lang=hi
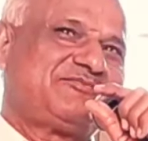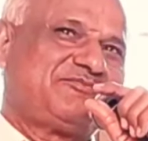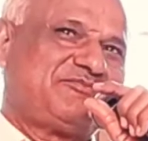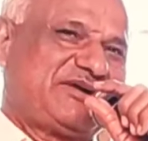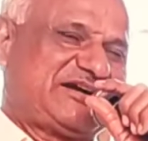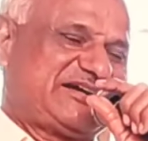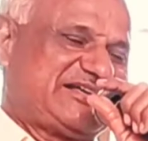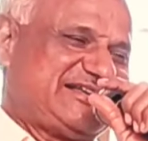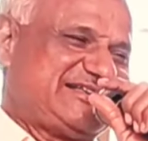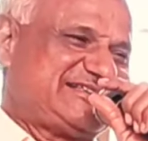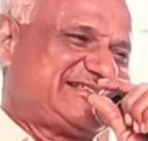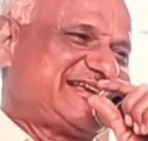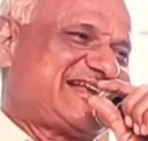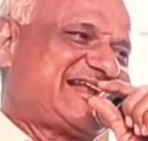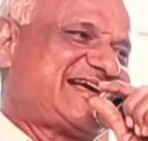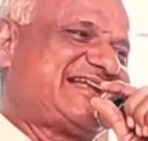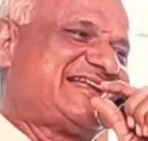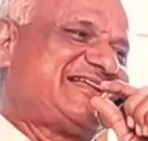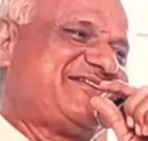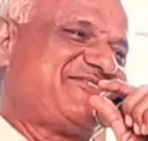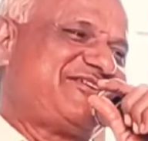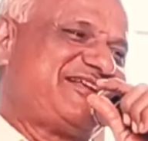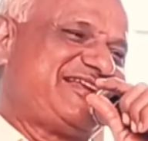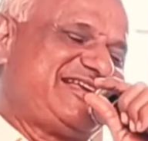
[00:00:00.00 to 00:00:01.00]
बकरी
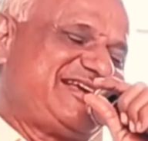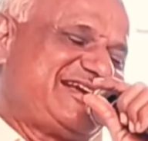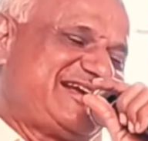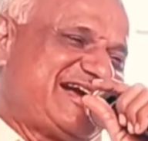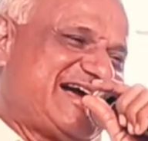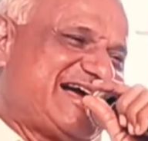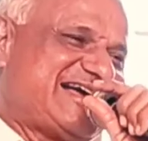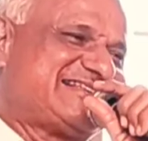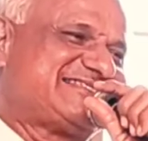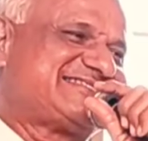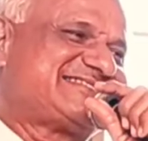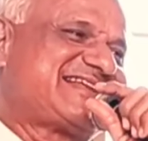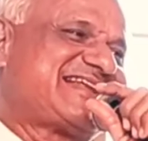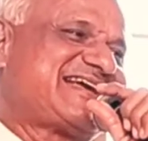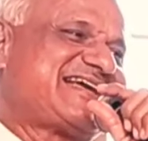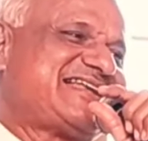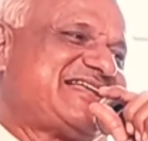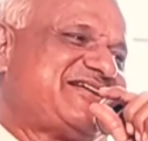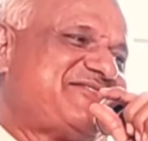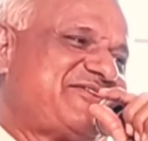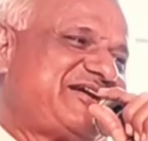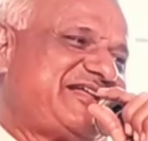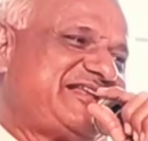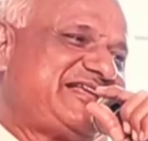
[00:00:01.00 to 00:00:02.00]
चराने वाले गाय
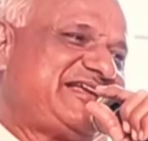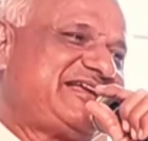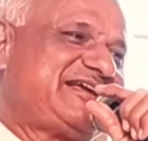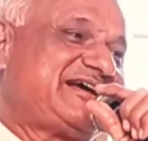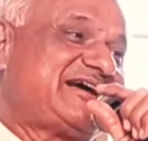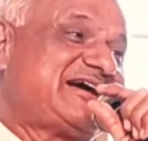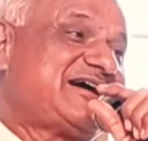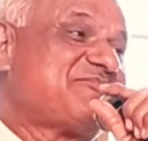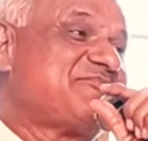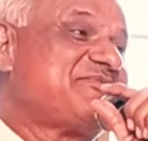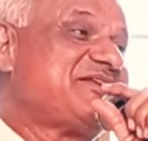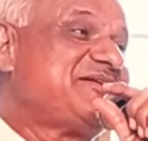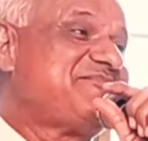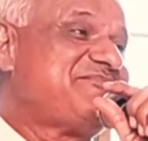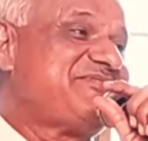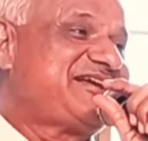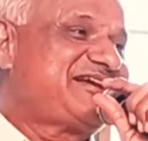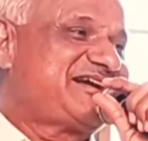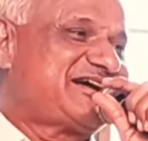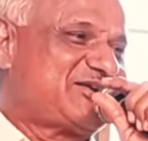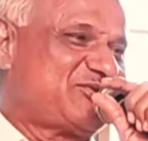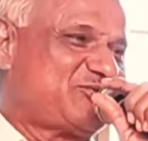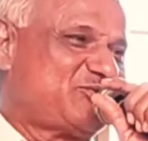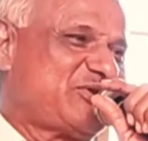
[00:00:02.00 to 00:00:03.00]
चराने वाले हमने भी
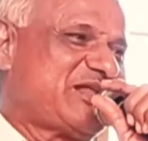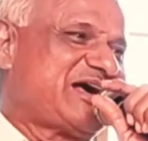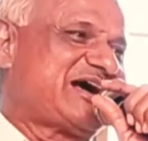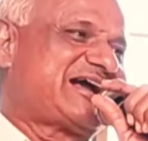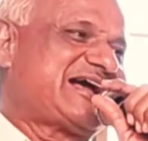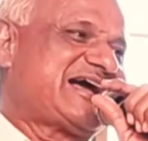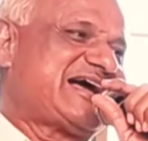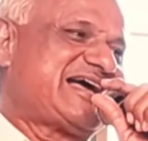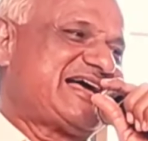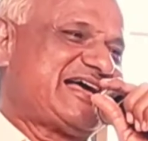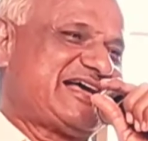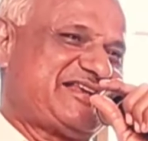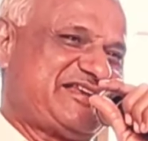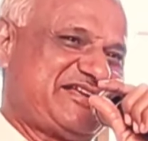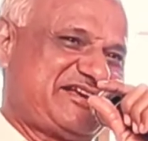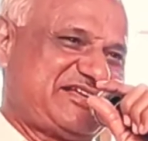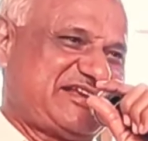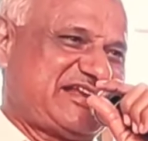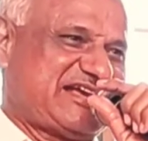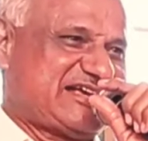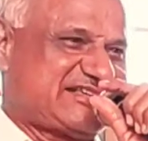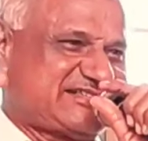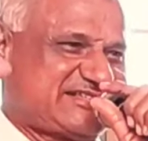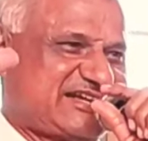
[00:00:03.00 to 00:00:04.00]
खड़ूला खाया है
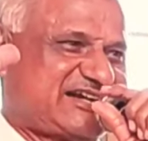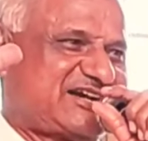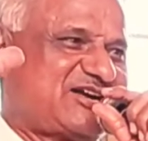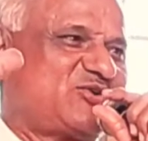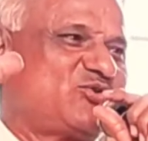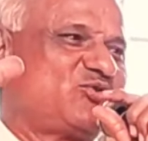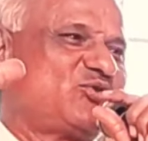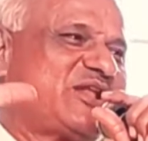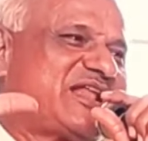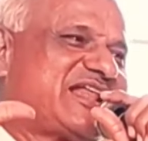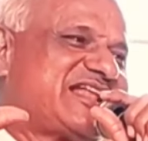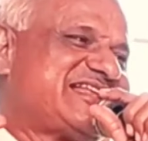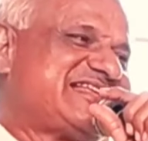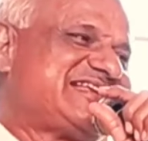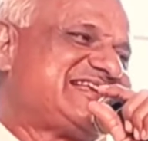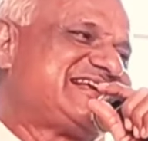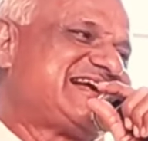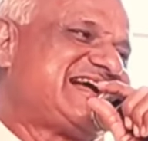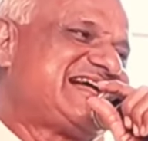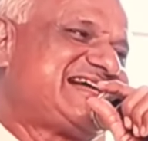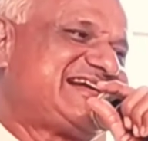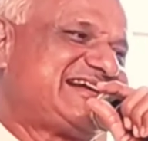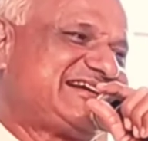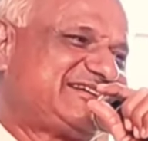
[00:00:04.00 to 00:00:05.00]
लेकिन ऐसा खड़ूला नहीं
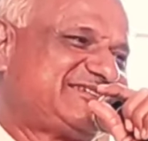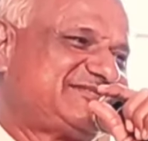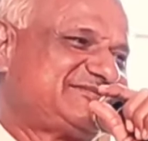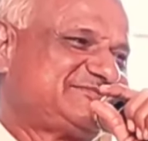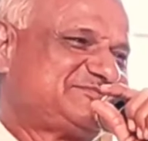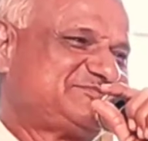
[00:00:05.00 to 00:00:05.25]
खाया